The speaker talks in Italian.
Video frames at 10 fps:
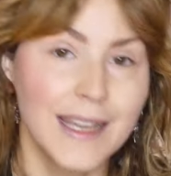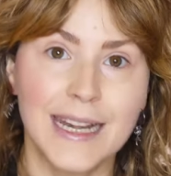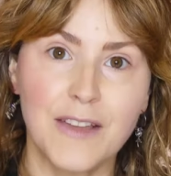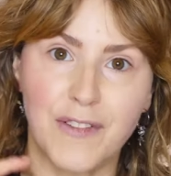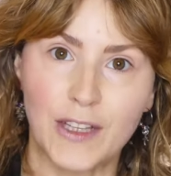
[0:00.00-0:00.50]

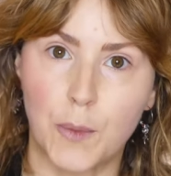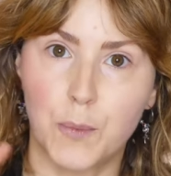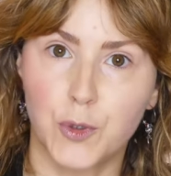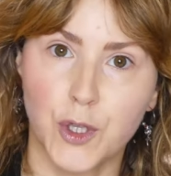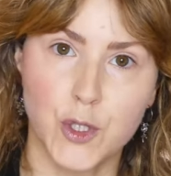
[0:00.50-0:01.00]
L'effetto è
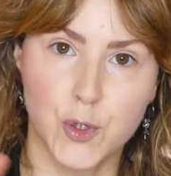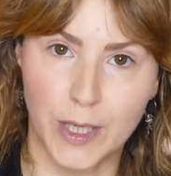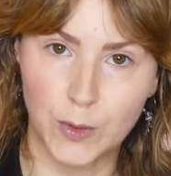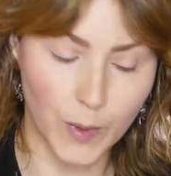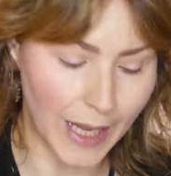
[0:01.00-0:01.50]
piuttosto
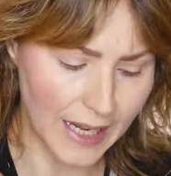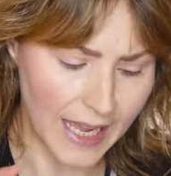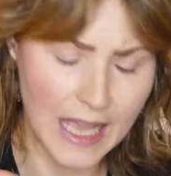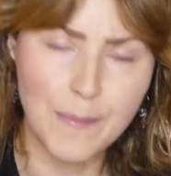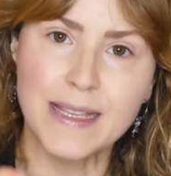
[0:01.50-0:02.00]

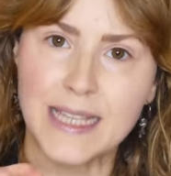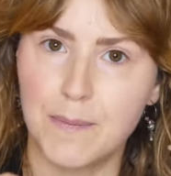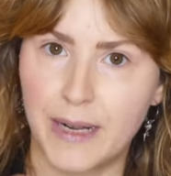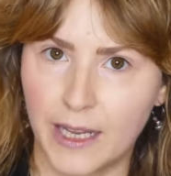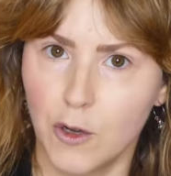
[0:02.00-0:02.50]
naturale e mi
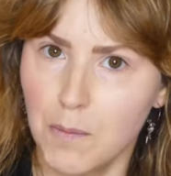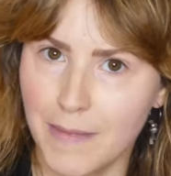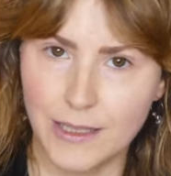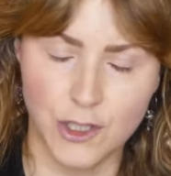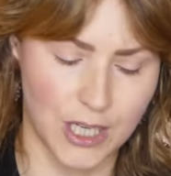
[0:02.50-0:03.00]
sembra che non
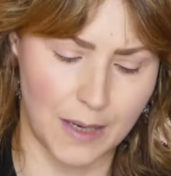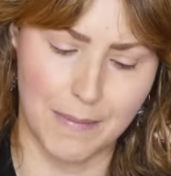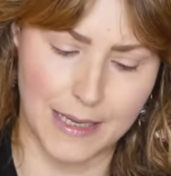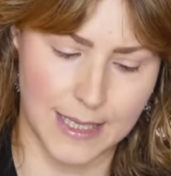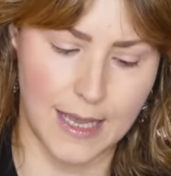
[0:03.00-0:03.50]
mangi la
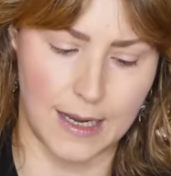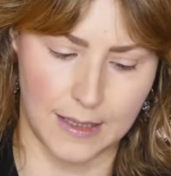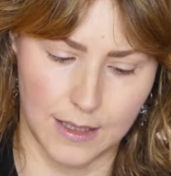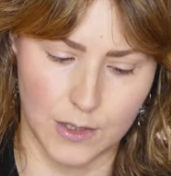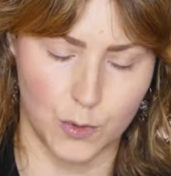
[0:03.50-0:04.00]
base
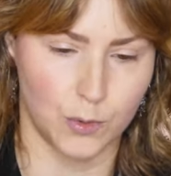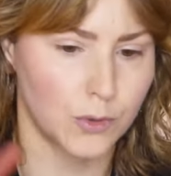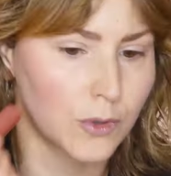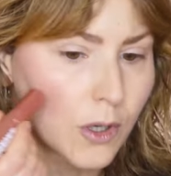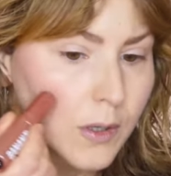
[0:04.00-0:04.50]
al di
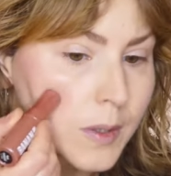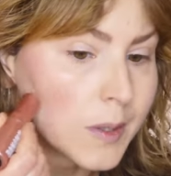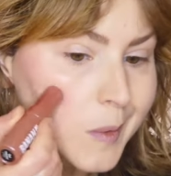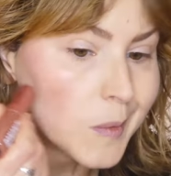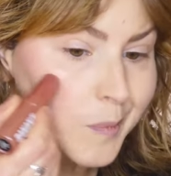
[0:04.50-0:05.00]
sotto.
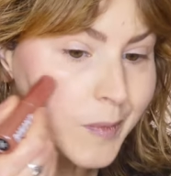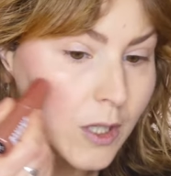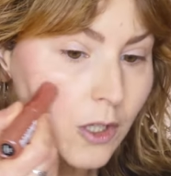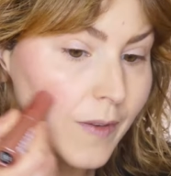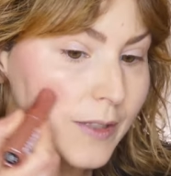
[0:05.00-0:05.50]

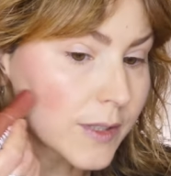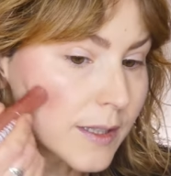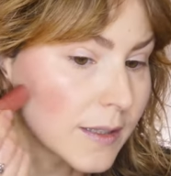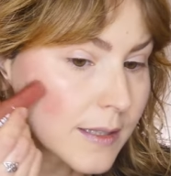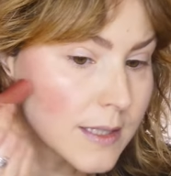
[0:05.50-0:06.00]
Lo vado ad
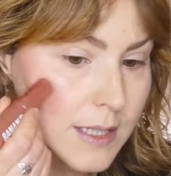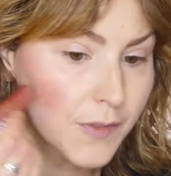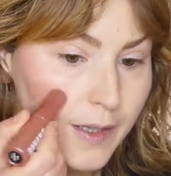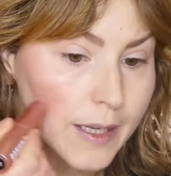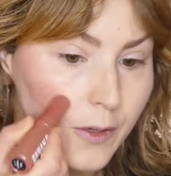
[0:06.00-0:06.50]

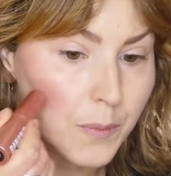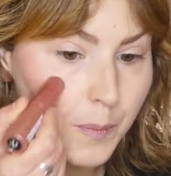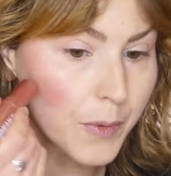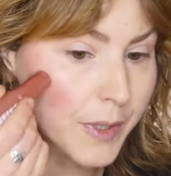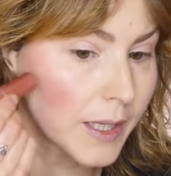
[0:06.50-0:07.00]
intensificare
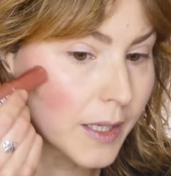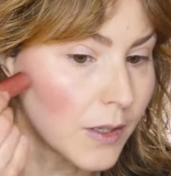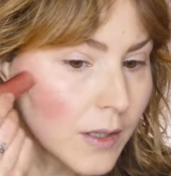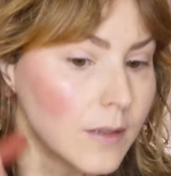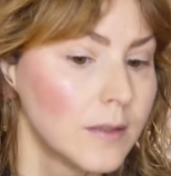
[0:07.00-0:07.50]
un
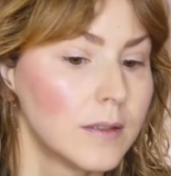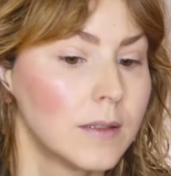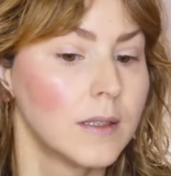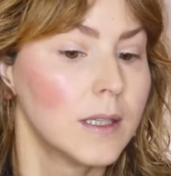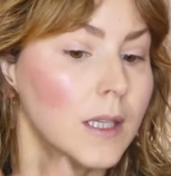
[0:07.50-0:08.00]
pochino.
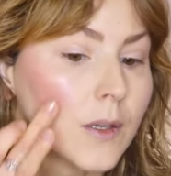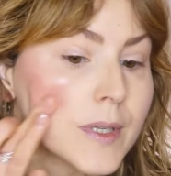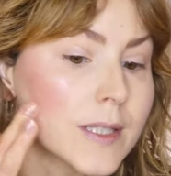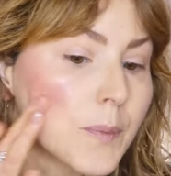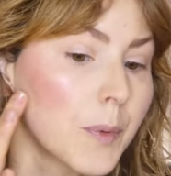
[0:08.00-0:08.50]

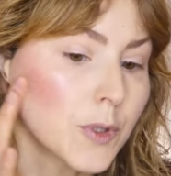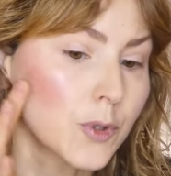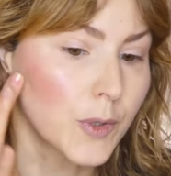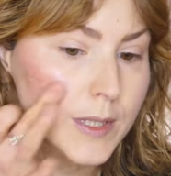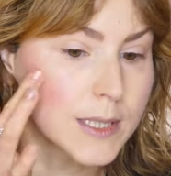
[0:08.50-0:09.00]
Questo è un
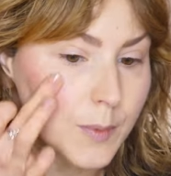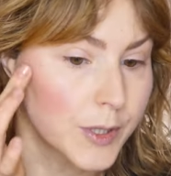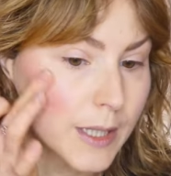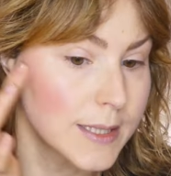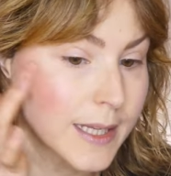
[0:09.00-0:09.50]
prodotto che si può
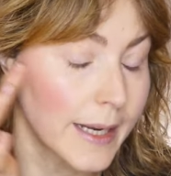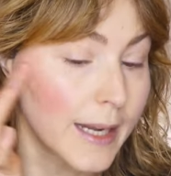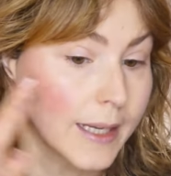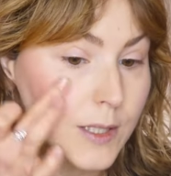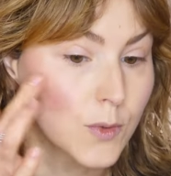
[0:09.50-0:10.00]
utilizzare
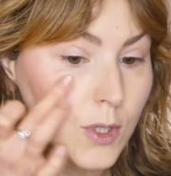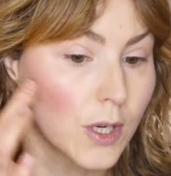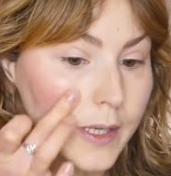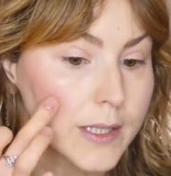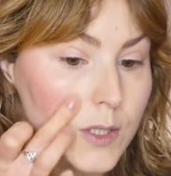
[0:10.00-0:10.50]
anche sugli
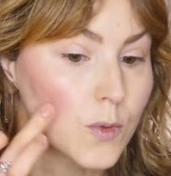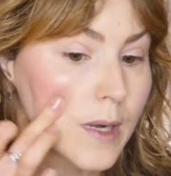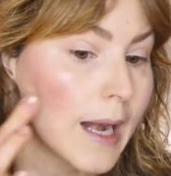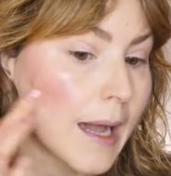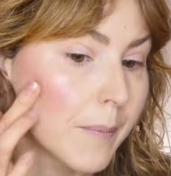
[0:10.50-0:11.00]
occhi e
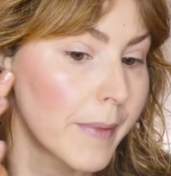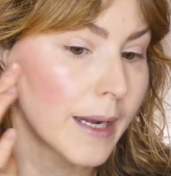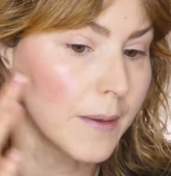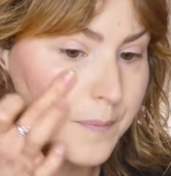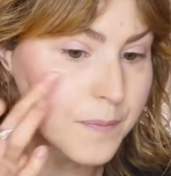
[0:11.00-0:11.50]
sulle
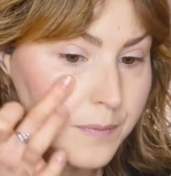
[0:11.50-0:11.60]
labbra.